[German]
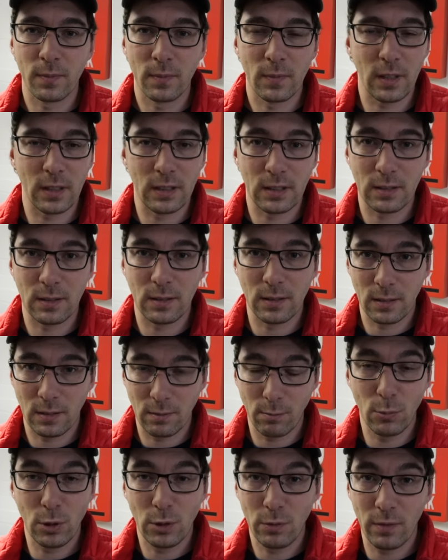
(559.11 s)
Das
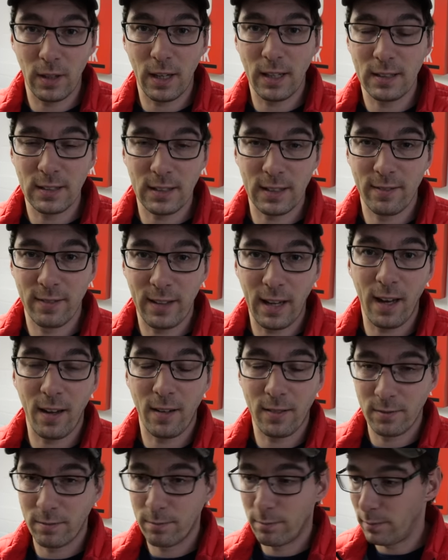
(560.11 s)
müssen wir ganz
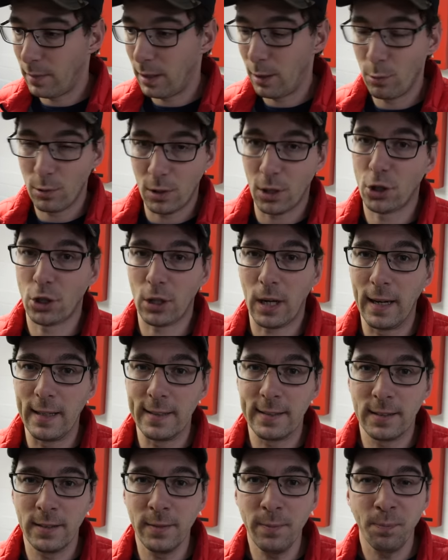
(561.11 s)
klar mal
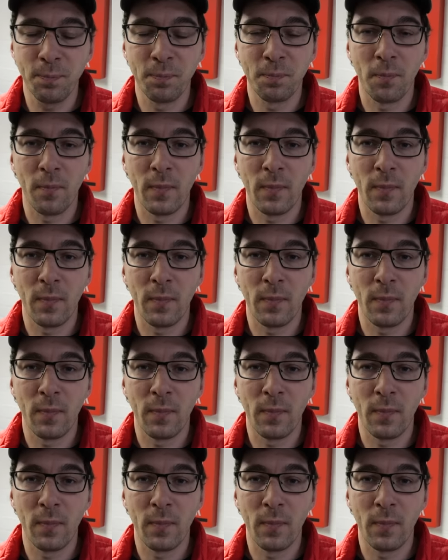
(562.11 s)
unterstreichen.